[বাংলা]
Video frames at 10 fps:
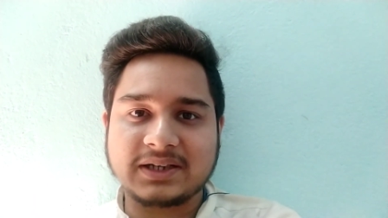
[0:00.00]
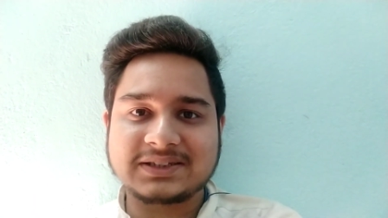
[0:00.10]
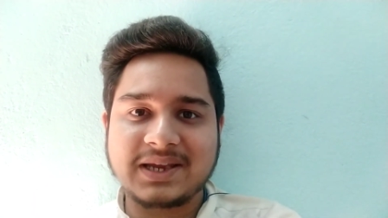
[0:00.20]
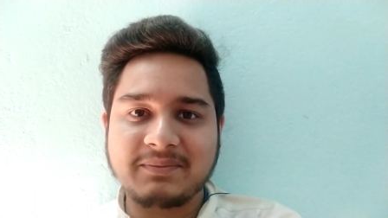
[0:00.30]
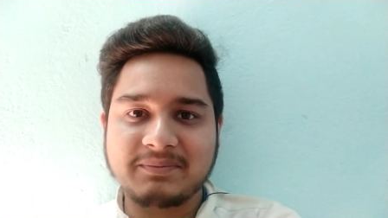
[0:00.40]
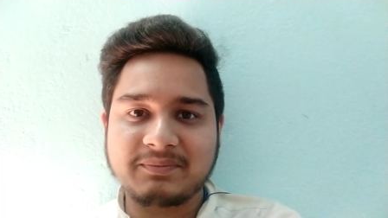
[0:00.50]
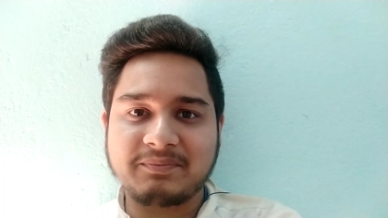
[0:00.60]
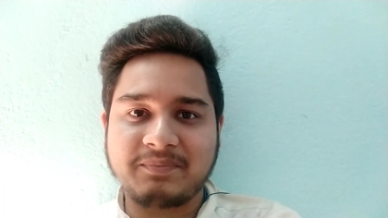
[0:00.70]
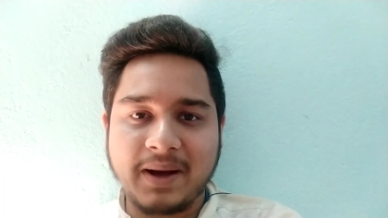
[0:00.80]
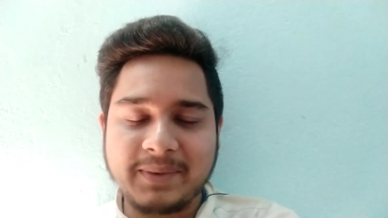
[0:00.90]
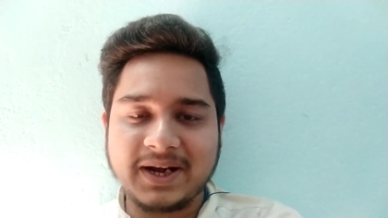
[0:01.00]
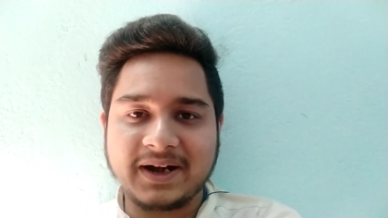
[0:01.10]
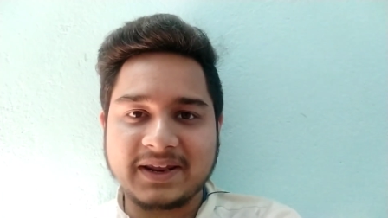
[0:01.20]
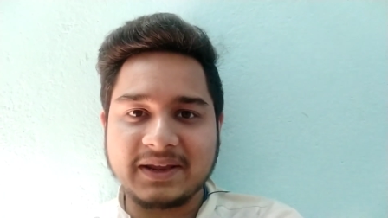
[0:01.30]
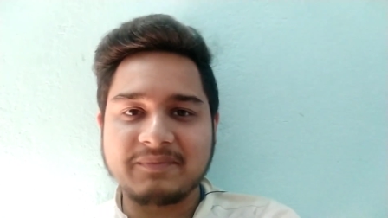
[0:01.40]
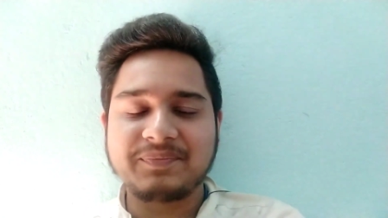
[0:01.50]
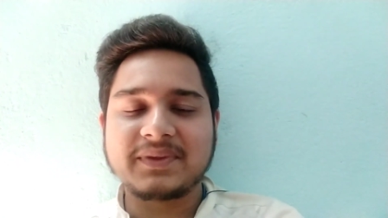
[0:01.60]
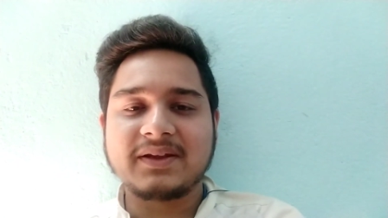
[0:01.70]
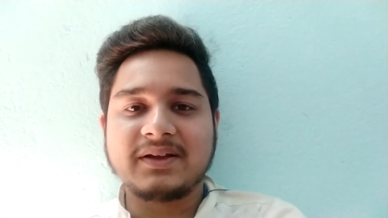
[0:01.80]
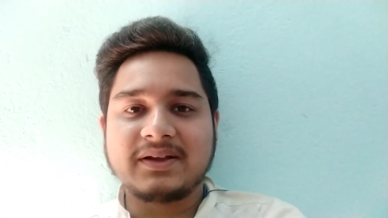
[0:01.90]
তারা স্কিম পাবেন আর কি
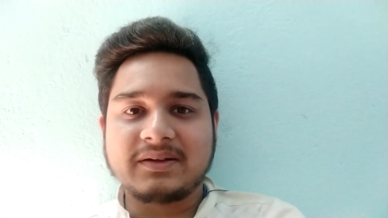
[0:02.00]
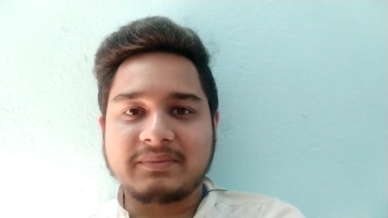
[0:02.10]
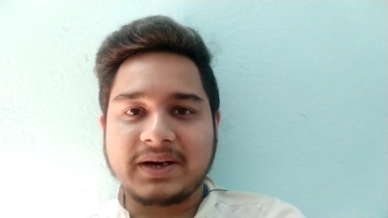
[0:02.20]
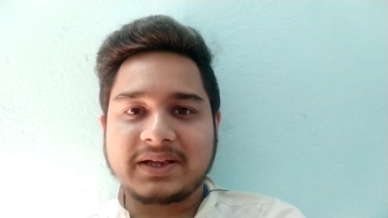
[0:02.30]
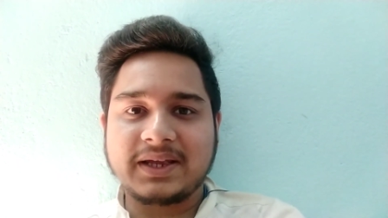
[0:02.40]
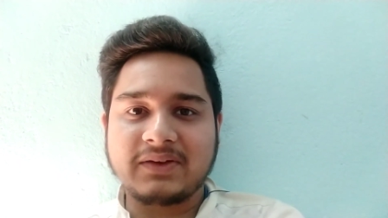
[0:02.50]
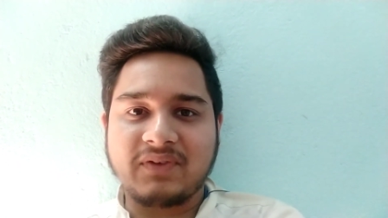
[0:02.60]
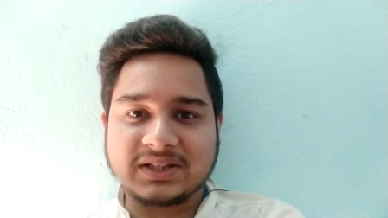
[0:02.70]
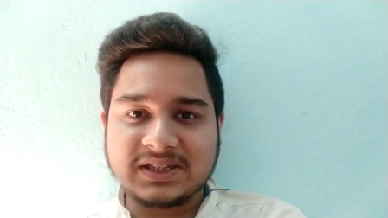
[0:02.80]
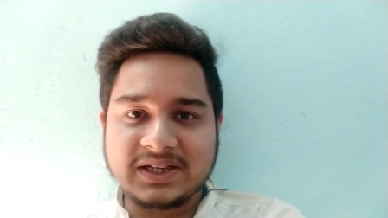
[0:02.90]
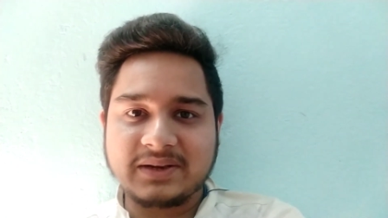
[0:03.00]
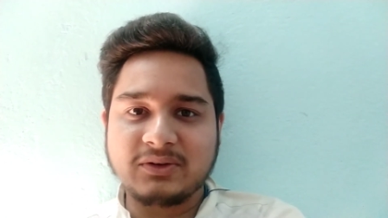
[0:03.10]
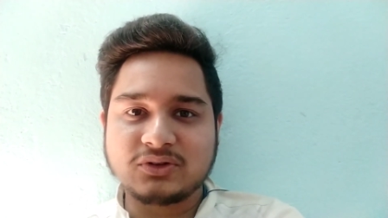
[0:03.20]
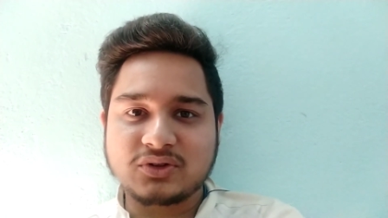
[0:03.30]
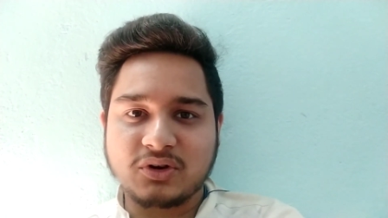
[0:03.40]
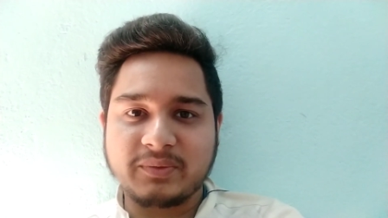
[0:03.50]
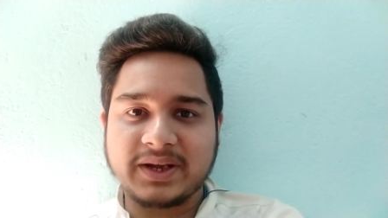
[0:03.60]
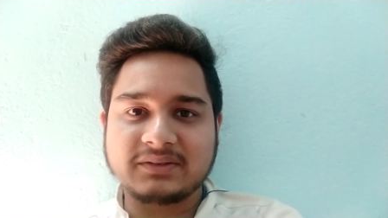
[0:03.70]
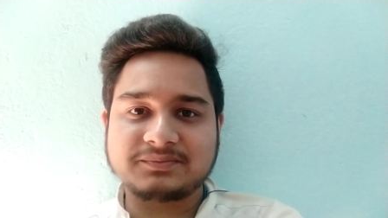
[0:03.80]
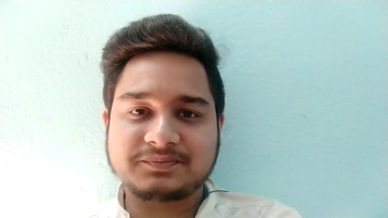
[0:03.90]
মানে কী কী ফ্যাসিলিটি ইউজ
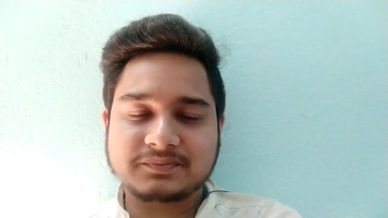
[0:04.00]
করবেন